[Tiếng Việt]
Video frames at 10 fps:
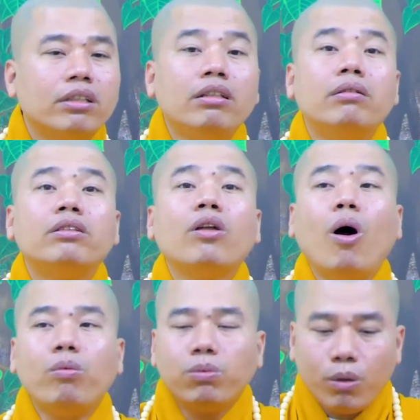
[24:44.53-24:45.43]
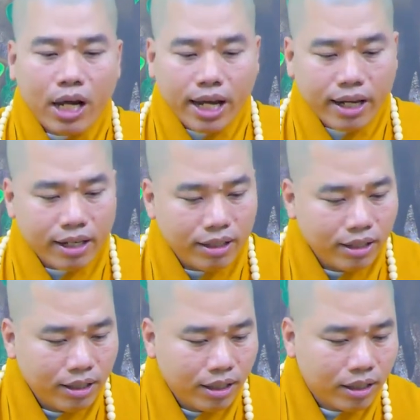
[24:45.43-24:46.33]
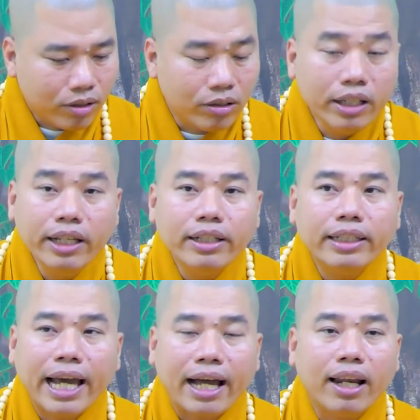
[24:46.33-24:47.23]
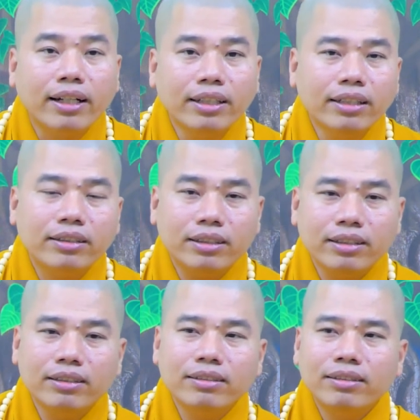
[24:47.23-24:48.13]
thì nó tốt quá nó còn yên nhà lỡ nước nữa